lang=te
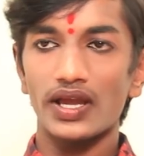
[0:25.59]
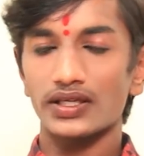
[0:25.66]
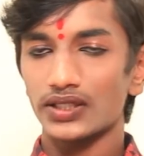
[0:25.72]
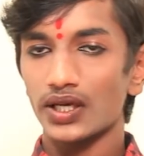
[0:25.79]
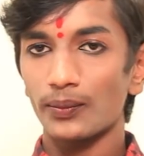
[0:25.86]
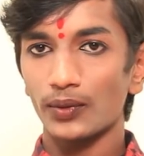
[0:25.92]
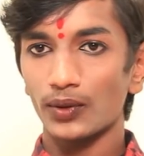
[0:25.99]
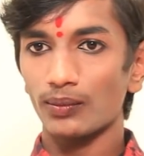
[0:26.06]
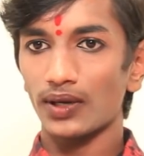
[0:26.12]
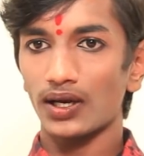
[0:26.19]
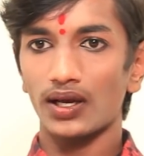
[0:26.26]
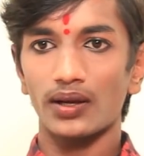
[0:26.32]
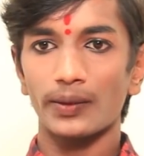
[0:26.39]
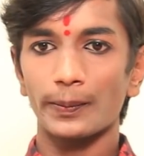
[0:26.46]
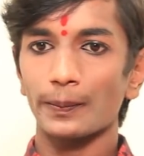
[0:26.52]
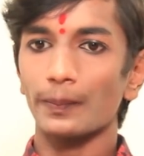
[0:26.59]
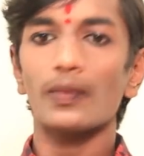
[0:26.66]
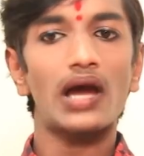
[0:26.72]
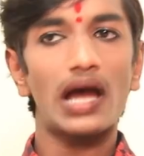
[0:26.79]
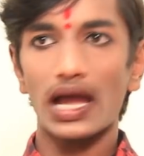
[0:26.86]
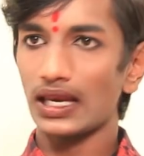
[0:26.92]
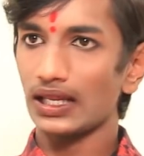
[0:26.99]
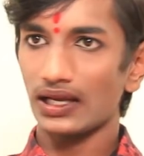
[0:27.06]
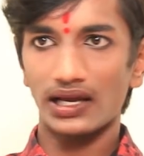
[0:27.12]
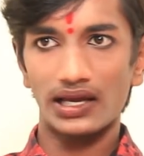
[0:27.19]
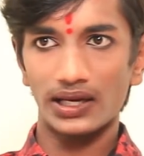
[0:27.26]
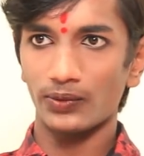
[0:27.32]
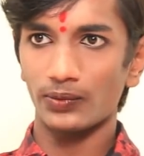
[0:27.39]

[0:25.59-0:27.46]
ఎగ్జాంపుల్ మన ఆలీ గారే